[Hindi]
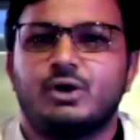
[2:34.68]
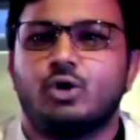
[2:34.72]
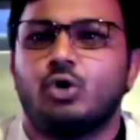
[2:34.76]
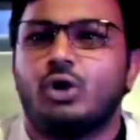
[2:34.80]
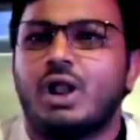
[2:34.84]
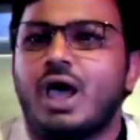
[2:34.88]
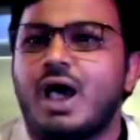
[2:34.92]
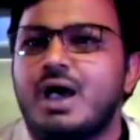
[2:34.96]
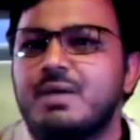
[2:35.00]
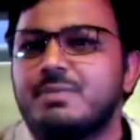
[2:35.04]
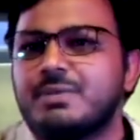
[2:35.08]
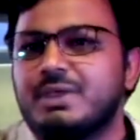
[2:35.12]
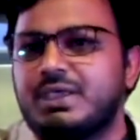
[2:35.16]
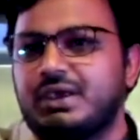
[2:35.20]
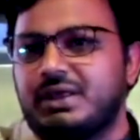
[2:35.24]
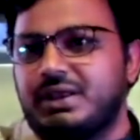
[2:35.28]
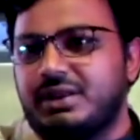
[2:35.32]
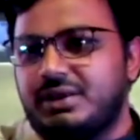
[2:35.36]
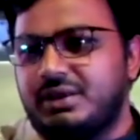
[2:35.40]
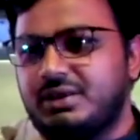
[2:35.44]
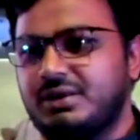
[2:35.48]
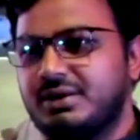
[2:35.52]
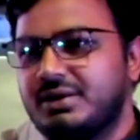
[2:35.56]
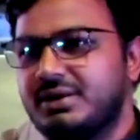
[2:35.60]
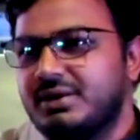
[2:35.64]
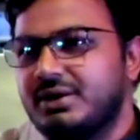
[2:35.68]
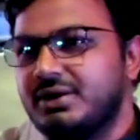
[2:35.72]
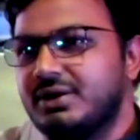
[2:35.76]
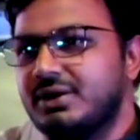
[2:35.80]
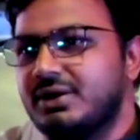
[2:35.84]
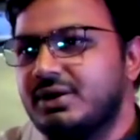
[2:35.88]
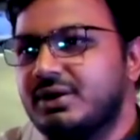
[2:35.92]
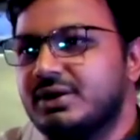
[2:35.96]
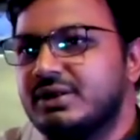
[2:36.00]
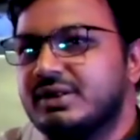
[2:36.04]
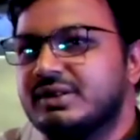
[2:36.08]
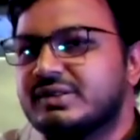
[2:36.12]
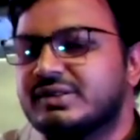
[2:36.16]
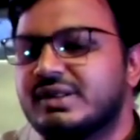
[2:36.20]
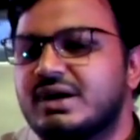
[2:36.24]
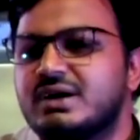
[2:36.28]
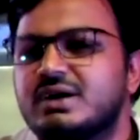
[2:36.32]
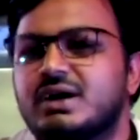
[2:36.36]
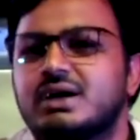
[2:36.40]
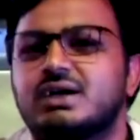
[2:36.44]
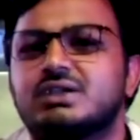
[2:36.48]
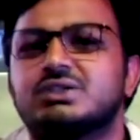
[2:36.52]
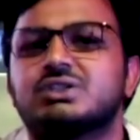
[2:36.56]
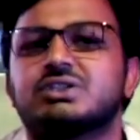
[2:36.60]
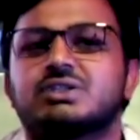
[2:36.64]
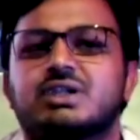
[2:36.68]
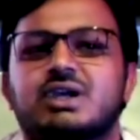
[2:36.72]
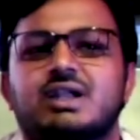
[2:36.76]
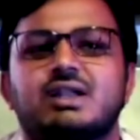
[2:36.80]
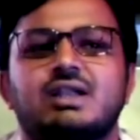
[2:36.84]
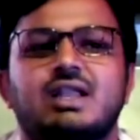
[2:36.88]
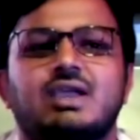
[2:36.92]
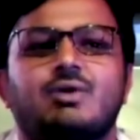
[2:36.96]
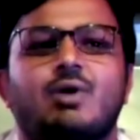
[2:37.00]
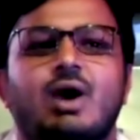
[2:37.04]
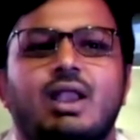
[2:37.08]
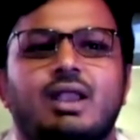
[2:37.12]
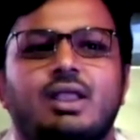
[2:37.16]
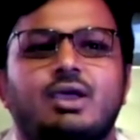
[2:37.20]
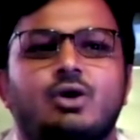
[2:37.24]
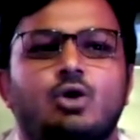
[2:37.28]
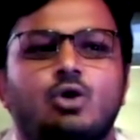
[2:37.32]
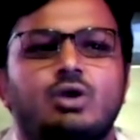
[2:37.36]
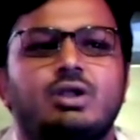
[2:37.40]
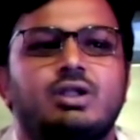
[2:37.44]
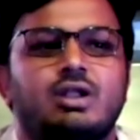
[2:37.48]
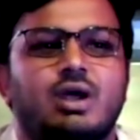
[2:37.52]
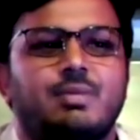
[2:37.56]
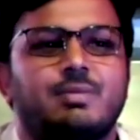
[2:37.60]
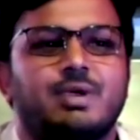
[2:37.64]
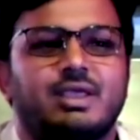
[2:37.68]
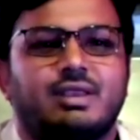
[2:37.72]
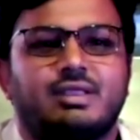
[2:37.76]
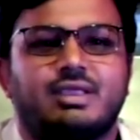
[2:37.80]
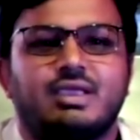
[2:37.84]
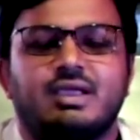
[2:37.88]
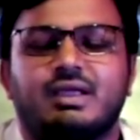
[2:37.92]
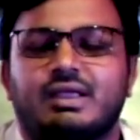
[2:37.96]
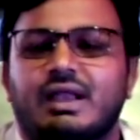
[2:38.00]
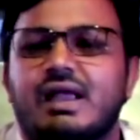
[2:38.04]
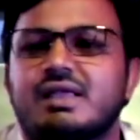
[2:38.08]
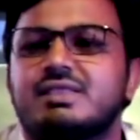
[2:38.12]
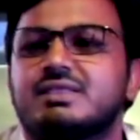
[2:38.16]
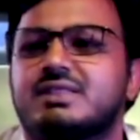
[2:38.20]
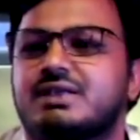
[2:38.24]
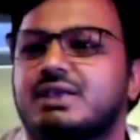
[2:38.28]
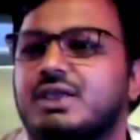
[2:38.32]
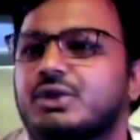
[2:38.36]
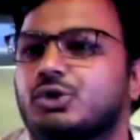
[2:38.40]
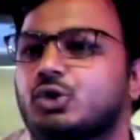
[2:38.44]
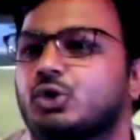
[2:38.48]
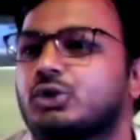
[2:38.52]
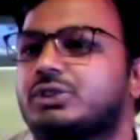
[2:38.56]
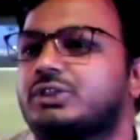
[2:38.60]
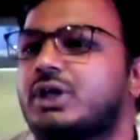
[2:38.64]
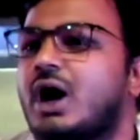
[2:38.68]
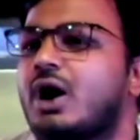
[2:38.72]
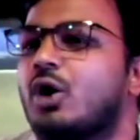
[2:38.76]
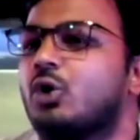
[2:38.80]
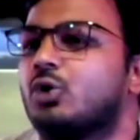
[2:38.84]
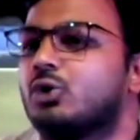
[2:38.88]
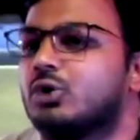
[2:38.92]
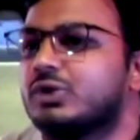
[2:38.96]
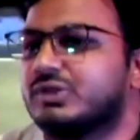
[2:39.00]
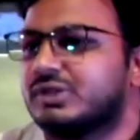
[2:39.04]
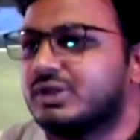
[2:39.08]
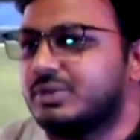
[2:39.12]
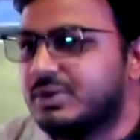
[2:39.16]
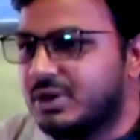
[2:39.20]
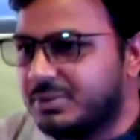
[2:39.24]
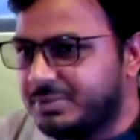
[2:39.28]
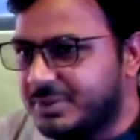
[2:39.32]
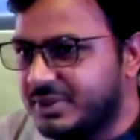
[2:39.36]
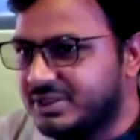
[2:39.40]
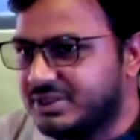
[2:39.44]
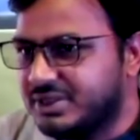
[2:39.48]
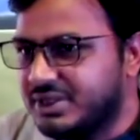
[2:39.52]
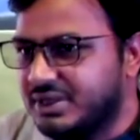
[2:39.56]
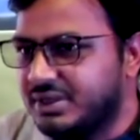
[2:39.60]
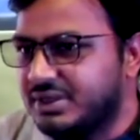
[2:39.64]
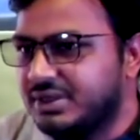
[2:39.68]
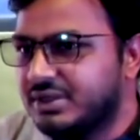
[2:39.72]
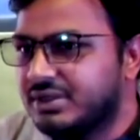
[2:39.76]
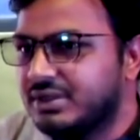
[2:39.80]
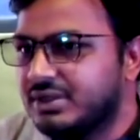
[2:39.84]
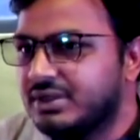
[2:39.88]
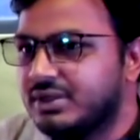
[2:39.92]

गुलामगिरी संघर्ष करने वाले उन अमेरिकी क्रांति के योद्धाओं को समर्पित की